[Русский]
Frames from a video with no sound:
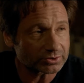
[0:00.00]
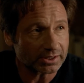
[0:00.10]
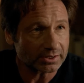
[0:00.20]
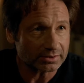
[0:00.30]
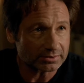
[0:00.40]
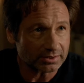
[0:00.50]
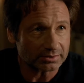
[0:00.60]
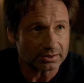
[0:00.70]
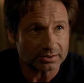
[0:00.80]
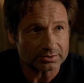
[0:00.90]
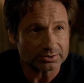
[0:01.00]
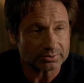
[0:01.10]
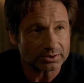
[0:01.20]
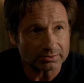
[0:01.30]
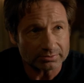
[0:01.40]
инопланетные
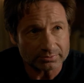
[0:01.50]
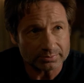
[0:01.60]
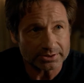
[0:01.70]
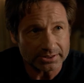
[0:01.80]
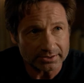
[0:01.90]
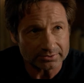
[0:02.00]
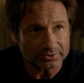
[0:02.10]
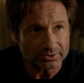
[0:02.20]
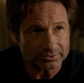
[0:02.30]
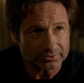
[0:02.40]
технологии, изъятые с летающих